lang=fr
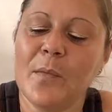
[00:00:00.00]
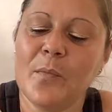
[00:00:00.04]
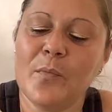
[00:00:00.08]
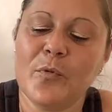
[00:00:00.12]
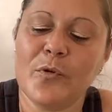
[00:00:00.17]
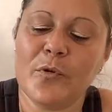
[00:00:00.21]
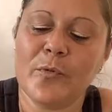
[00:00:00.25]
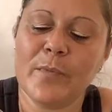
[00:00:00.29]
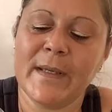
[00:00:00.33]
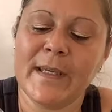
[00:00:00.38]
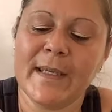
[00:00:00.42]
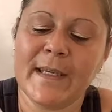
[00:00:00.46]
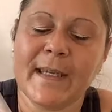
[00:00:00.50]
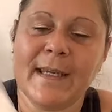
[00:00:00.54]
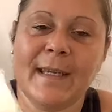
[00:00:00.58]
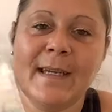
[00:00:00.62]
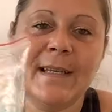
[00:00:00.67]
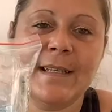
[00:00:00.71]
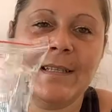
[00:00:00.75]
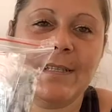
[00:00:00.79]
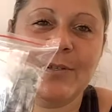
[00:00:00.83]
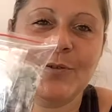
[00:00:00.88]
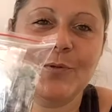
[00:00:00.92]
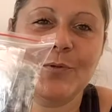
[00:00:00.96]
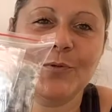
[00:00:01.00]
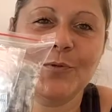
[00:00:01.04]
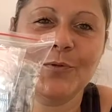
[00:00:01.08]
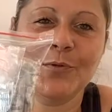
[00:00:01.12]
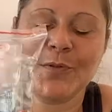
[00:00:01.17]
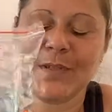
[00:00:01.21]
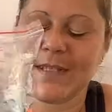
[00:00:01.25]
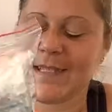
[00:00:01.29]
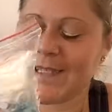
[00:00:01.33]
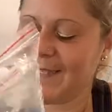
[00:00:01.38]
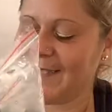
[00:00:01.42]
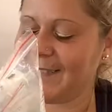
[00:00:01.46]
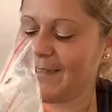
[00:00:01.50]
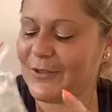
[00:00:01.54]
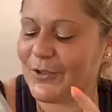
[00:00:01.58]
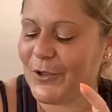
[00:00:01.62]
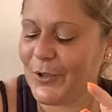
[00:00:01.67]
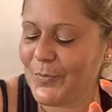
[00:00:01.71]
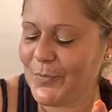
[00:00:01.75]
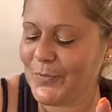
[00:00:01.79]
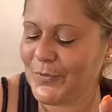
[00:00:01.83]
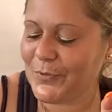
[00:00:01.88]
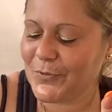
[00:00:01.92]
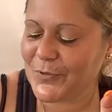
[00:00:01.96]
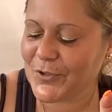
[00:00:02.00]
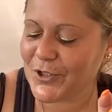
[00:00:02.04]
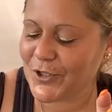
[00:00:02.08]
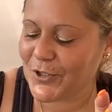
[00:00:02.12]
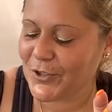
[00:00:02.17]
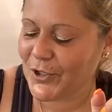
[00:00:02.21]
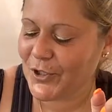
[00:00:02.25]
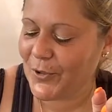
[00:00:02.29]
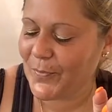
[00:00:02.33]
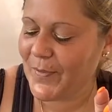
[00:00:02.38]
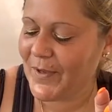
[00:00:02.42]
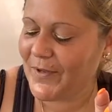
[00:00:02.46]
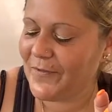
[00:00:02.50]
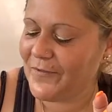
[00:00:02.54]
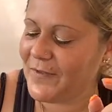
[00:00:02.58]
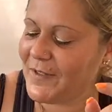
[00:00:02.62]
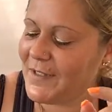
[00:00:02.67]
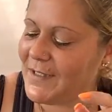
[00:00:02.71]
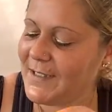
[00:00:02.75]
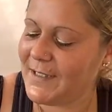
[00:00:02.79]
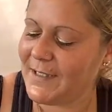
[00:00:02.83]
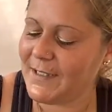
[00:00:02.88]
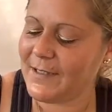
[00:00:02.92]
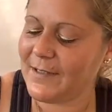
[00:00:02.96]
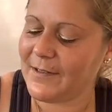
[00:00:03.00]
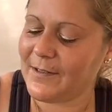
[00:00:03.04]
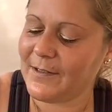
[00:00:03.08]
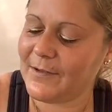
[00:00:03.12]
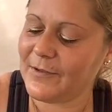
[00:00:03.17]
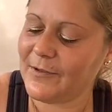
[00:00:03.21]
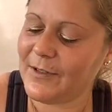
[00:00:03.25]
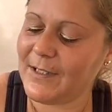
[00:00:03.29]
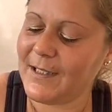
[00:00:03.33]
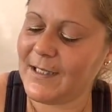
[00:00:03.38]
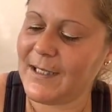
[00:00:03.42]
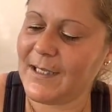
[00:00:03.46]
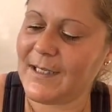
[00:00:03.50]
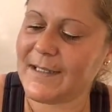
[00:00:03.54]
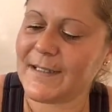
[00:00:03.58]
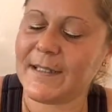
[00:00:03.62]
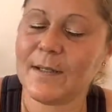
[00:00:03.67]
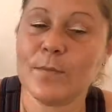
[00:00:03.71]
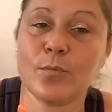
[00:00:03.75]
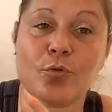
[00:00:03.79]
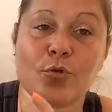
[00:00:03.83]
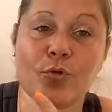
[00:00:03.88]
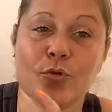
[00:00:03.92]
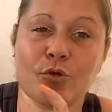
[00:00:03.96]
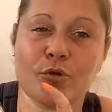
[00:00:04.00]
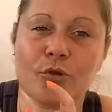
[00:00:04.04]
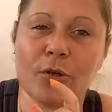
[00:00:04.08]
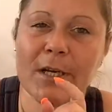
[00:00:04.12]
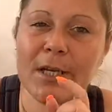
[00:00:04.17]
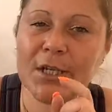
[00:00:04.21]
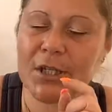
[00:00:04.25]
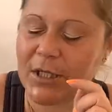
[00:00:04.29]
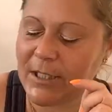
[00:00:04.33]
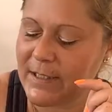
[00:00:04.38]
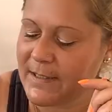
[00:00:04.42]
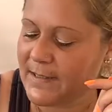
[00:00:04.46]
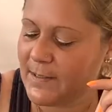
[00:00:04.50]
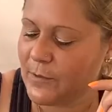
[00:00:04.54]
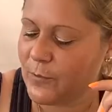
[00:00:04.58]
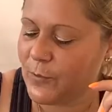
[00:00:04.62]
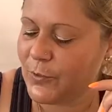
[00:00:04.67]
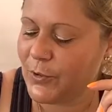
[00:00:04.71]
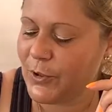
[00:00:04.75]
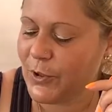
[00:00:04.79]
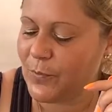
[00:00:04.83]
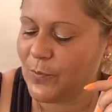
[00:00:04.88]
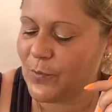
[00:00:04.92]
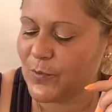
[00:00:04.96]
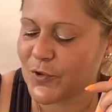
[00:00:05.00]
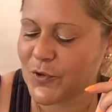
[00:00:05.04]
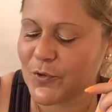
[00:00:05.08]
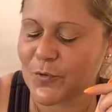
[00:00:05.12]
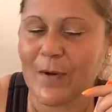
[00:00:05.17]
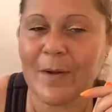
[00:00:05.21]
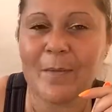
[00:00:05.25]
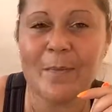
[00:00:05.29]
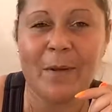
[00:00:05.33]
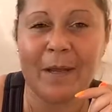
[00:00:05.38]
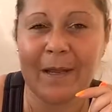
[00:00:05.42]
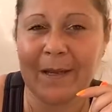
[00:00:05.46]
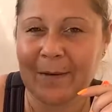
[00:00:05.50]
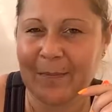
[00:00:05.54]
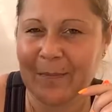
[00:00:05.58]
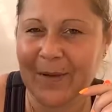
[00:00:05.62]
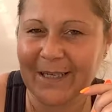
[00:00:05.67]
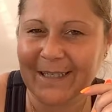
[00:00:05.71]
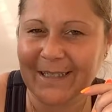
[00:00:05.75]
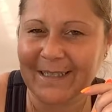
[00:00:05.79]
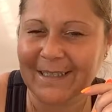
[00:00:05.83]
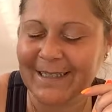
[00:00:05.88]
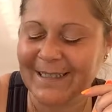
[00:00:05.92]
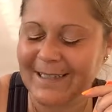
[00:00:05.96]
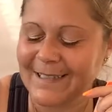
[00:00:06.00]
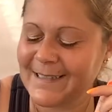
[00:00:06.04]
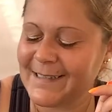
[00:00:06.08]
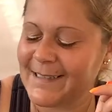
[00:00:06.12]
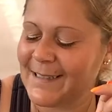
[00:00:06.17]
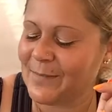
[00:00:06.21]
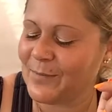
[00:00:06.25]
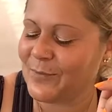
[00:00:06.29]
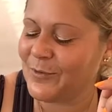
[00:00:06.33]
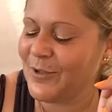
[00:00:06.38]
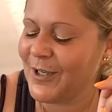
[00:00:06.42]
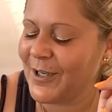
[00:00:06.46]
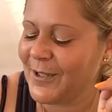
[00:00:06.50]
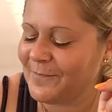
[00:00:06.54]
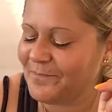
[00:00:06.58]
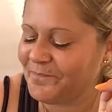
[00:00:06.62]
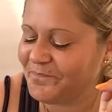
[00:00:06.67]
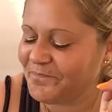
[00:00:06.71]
pour mes créations, donc c'est top. Donc j'ai encore pas fini de les classer puisque ceux-là je les ai eu dans mon swap avec ma cri d'amour.